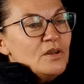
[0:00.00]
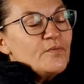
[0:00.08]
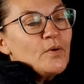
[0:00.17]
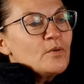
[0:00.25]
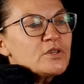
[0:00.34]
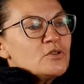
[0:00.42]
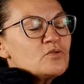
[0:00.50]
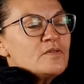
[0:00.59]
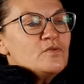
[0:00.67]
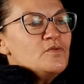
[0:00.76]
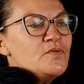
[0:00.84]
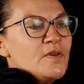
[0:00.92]
Les formations que
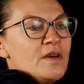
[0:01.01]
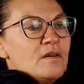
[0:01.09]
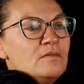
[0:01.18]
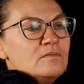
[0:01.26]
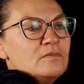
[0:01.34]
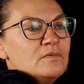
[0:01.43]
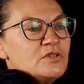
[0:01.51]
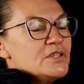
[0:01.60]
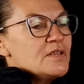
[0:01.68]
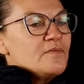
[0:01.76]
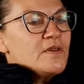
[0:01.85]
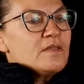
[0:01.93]
j'ai voulu faire,
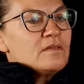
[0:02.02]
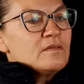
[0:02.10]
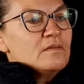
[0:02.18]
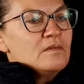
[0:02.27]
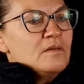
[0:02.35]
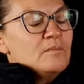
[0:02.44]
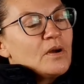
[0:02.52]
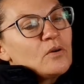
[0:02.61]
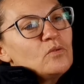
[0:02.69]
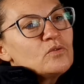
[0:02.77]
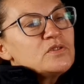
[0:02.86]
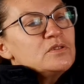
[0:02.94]
je les ai faites.
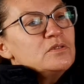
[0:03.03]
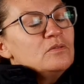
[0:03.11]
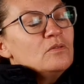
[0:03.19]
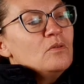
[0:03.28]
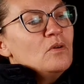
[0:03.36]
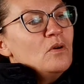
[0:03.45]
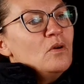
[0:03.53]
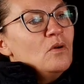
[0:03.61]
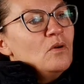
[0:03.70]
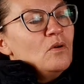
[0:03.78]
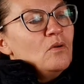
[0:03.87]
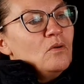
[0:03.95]
Par contre, si on euh,
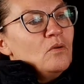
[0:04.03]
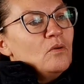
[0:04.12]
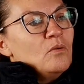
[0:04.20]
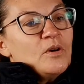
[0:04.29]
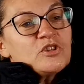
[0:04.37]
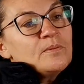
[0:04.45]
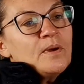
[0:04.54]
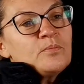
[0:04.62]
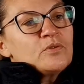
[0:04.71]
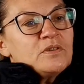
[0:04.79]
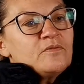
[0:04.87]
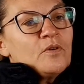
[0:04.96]
on m'a jamais
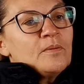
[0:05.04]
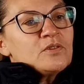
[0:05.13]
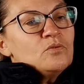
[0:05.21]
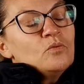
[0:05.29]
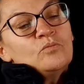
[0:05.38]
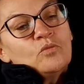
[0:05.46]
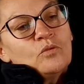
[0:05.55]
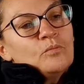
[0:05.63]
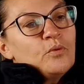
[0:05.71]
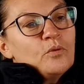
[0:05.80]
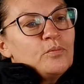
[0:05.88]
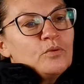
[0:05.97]
imposé de formation, on,
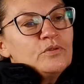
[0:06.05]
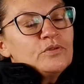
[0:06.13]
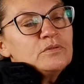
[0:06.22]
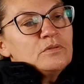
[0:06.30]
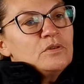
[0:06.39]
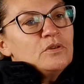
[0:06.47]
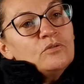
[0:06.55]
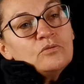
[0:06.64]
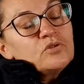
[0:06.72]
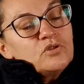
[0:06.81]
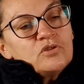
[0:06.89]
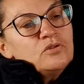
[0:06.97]
me propose, et
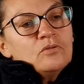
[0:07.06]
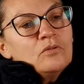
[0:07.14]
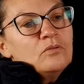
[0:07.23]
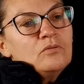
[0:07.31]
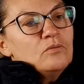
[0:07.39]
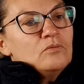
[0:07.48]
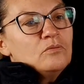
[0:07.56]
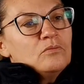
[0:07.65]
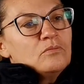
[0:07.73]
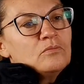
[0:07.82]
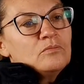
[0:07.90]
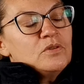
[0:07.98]
si je dis non, euh,
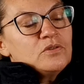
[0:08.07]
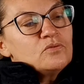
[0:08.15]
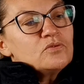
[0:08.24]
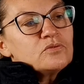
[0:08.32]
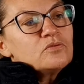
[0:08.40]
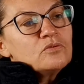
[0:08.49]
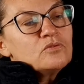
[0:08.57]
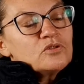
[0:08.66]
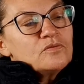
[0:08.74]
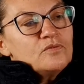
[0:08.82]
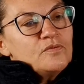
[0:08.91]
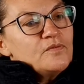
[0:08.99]
mais tout ce
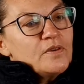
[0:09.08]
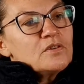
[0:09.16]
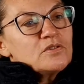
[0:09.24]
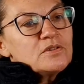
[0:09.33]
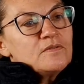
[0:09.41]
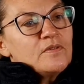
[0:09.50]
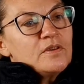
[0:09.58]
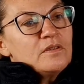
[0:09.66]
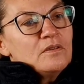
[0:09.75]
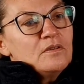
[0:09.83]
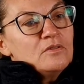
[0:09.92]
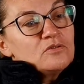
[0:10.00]
que j'ai voulu faire, je l'ai ai fait.
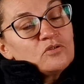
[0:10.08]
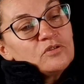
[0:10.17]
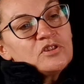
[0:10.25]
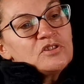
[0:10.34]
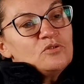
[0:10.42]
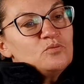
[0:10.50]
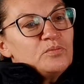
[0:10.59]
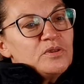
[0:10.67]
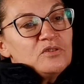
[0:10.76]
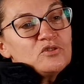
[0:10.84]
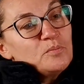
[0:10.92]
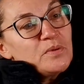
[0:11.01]
J'en ai que j'ai
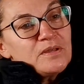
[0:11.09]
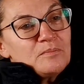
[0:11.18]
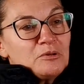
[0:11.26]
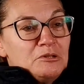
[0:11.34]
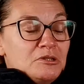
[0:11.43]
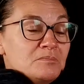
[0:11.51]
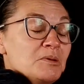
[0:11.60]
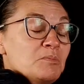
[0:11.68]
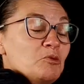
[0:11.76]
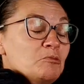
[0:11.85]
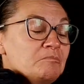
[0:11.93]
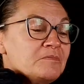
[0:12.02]
loupé, que j'ai pas été prise.
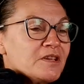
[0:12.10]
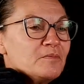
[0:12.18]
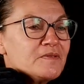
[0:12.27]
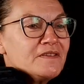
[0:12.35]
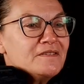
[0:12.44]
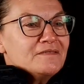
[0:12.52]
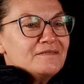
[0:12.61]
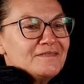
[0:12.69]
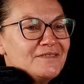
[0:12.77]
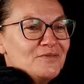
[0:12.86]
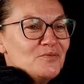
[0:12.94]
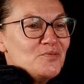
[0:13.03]
C'est comme ça.
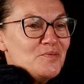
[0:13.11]
Hein.